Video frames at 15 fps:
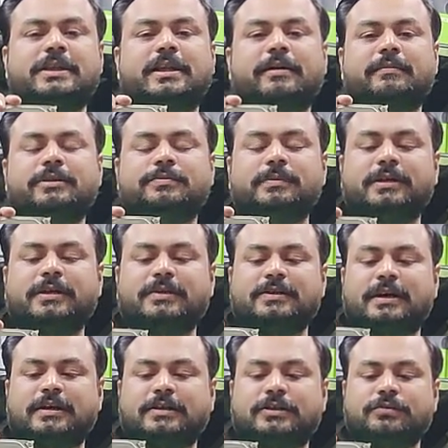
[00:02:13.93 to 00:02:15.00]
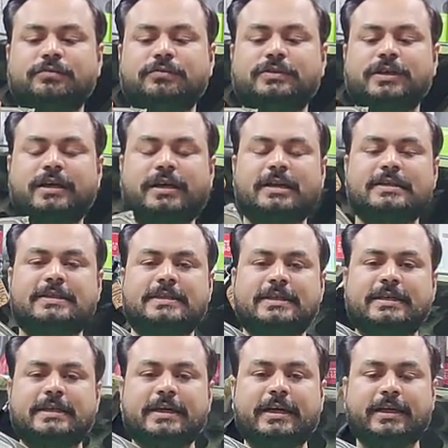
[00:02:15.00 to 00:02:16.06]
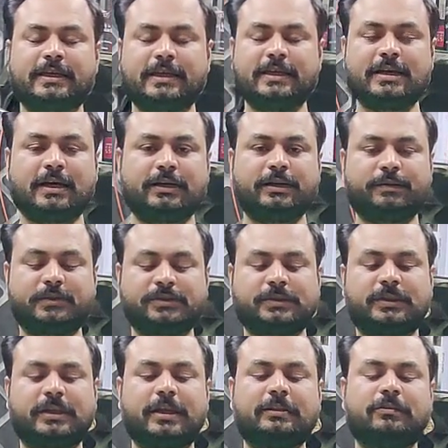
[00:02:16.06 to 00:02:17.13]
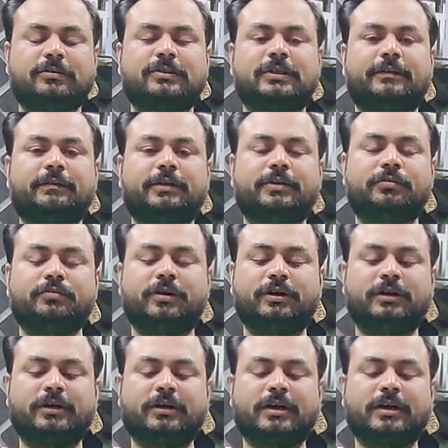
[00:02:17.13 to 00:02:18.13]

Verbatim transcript: हम इस बिल्ड के साथ यूज़ कर रहे हैं सी गेट की हंड्रेड हेल्थ और सेवेंटी टू